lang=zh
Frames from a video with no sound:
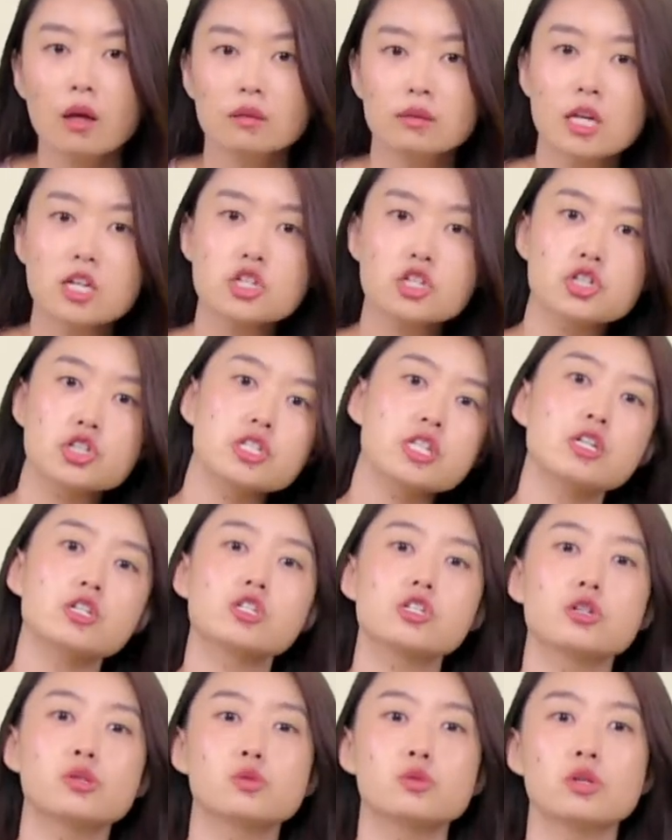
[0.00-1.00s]
但是这件
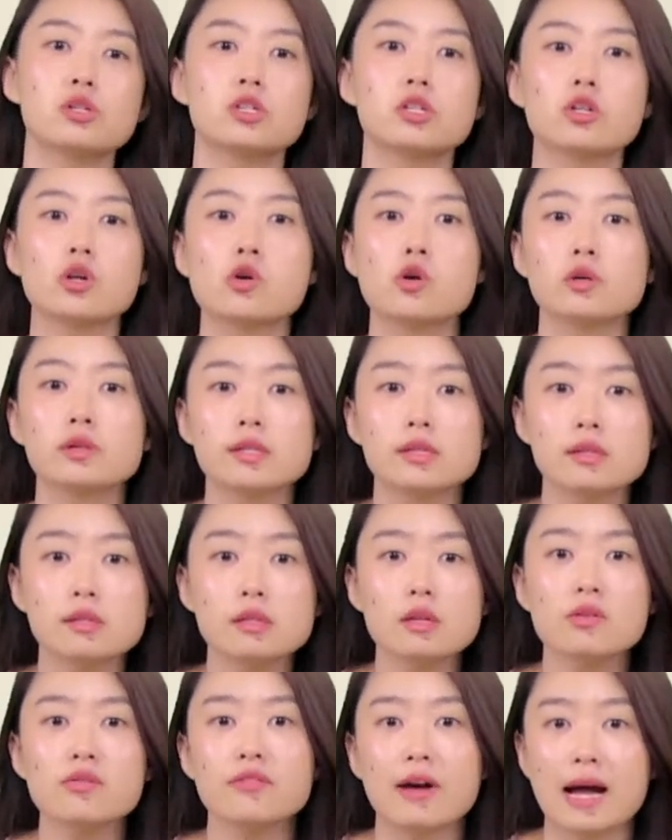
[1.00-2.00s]
事最近又有新
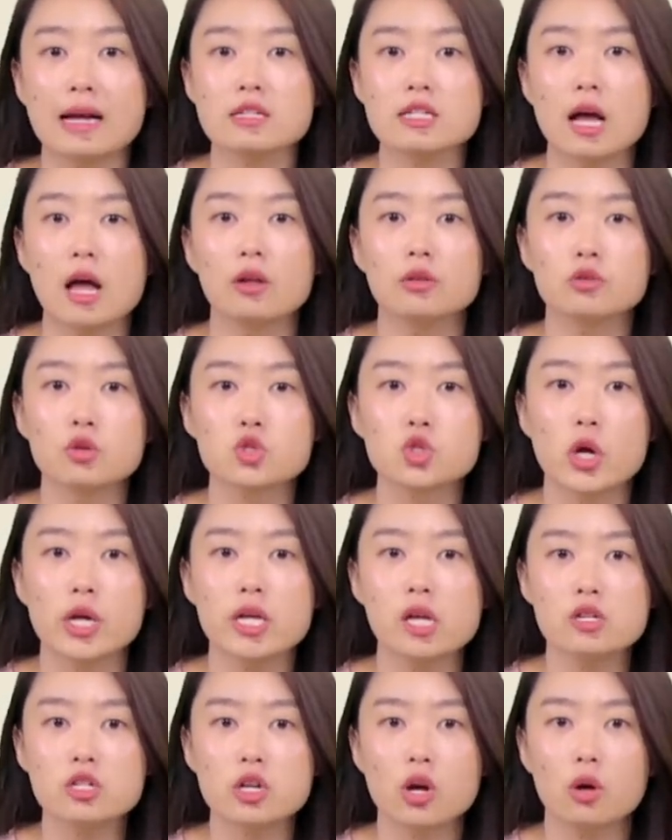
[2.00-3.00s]
的发展，有传
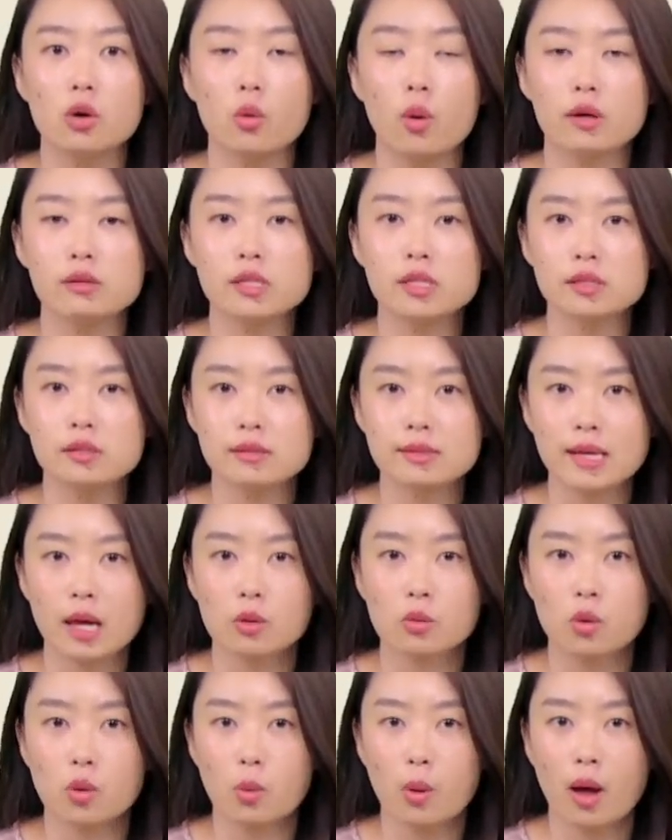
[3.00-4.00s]
言称黄心颖在
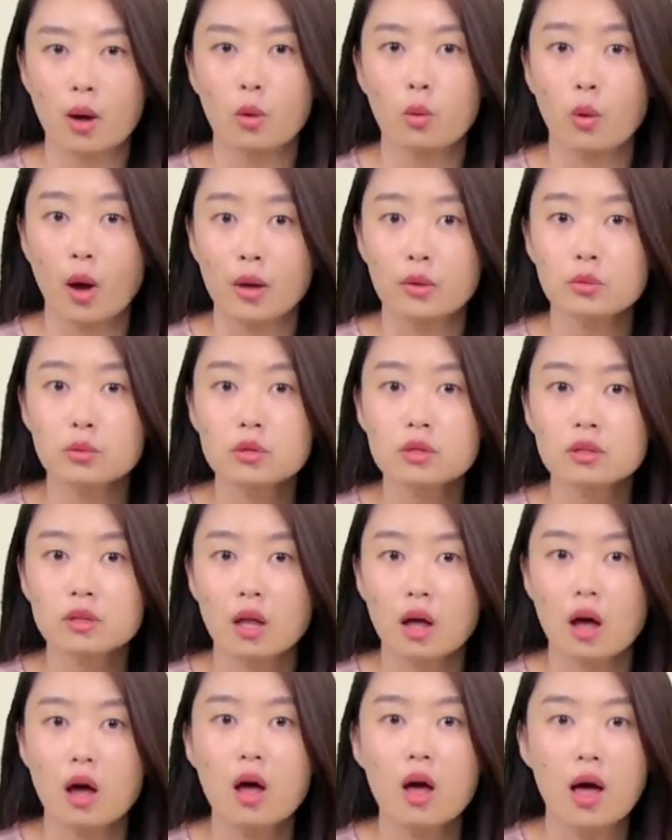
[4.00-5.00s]
国外怀孕
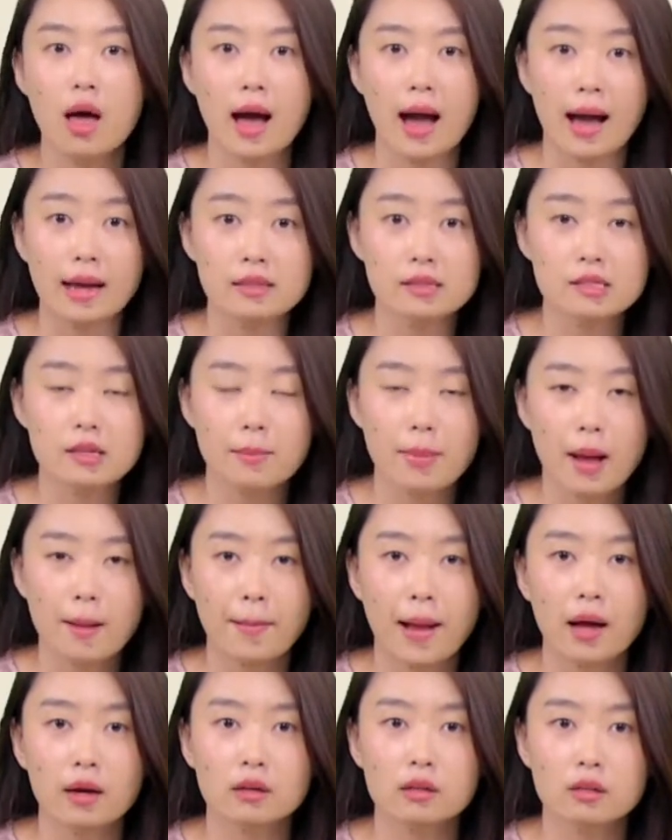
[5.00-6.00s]
了，孩子的爸
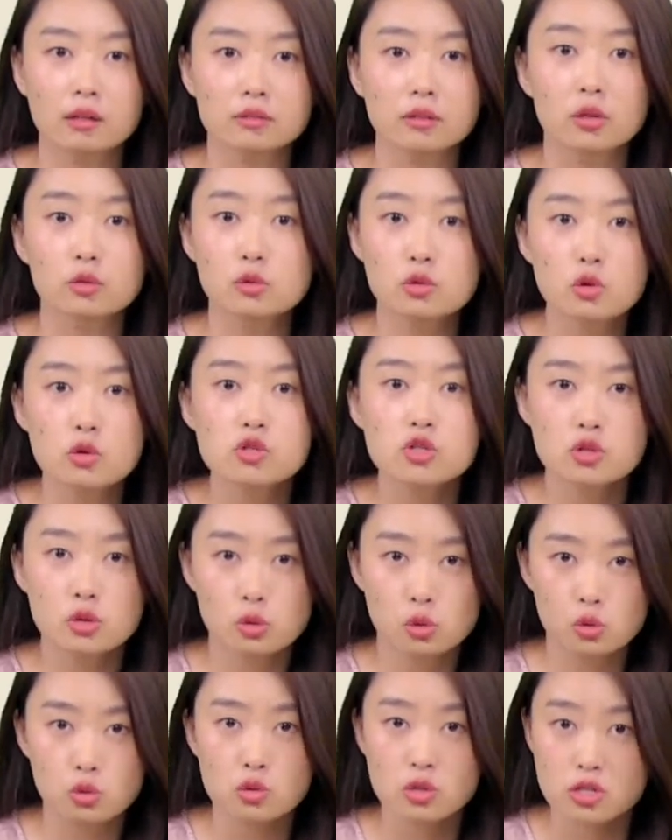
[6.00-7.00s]
爸可能就是
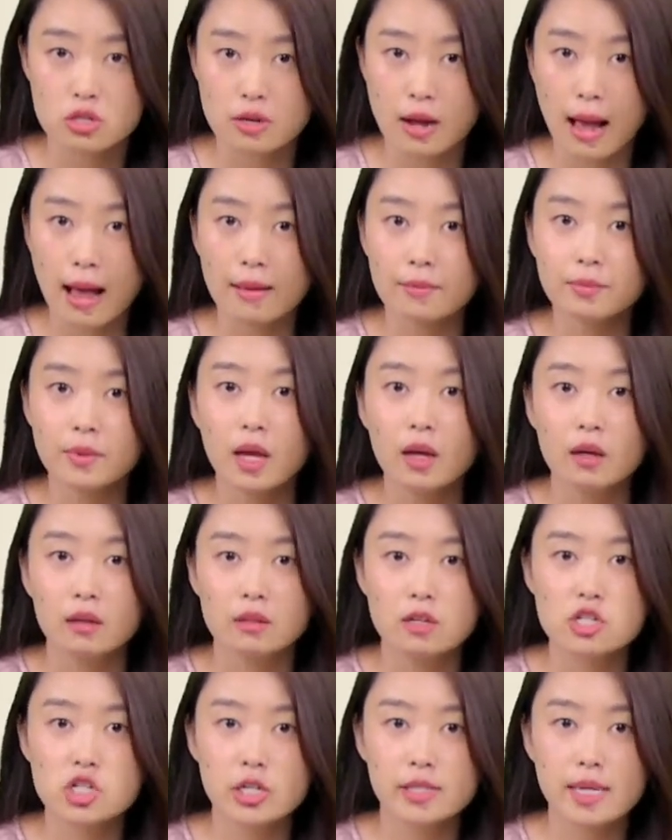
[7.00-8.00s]
许志安。
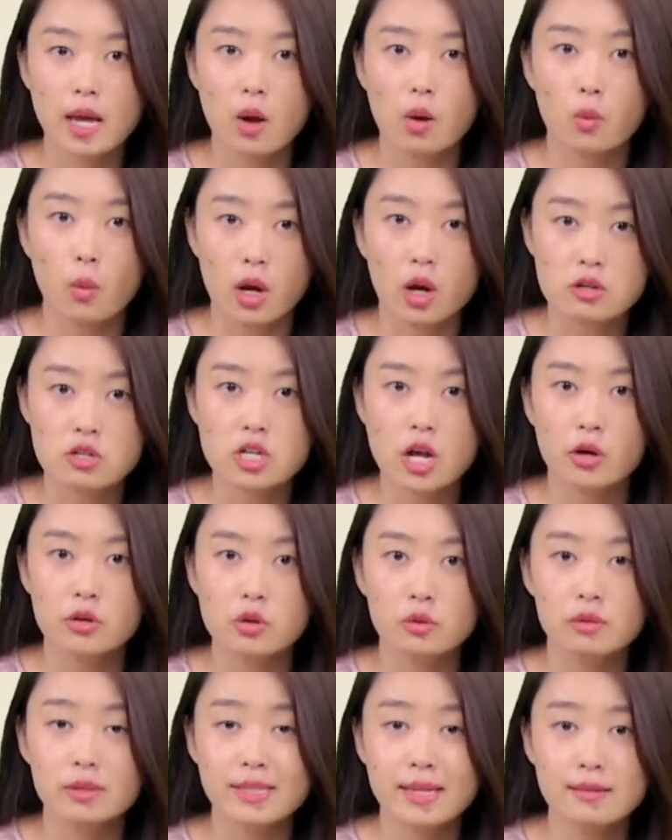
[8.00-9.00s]
那这在网上
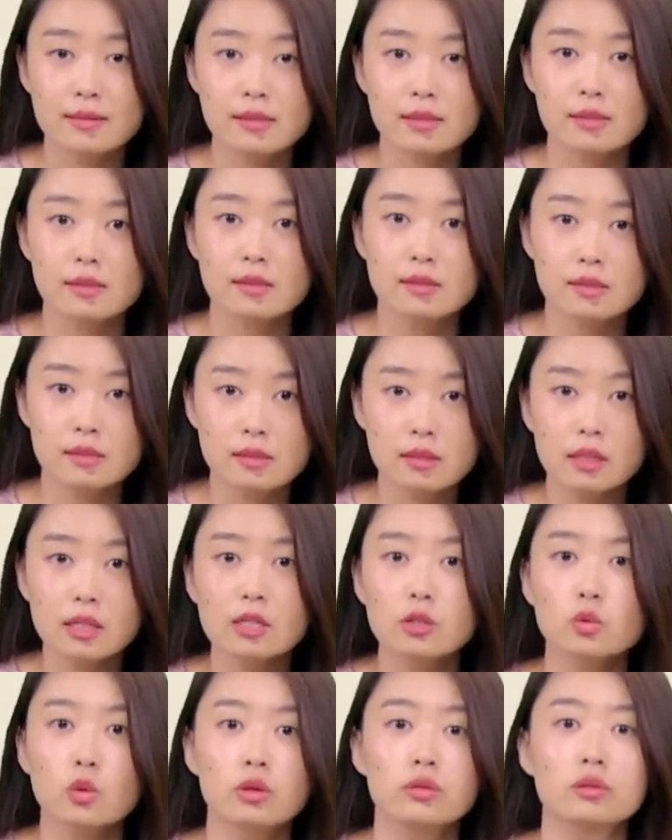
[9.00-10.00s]
又掀起新一
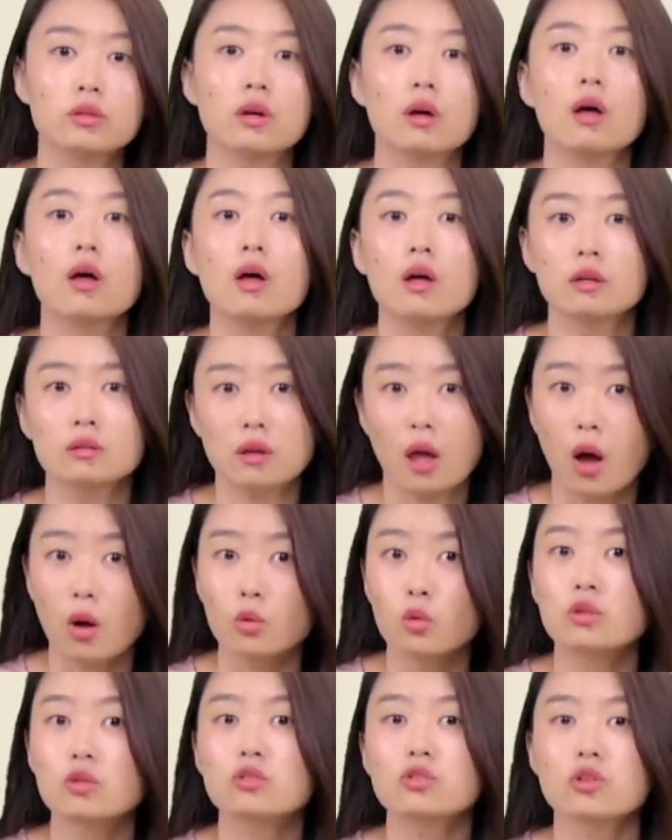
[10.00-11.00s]
轮的讨
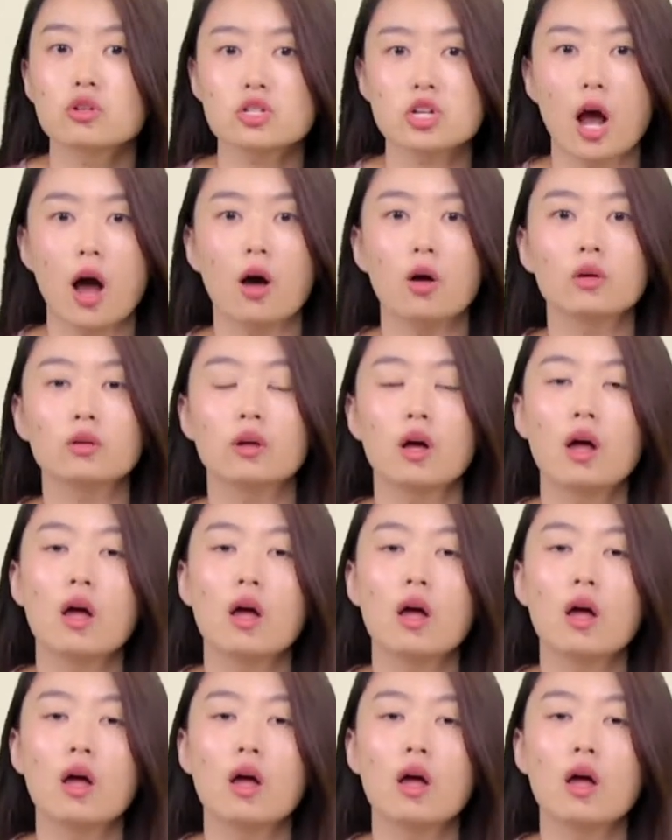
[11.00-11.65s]
论热潮。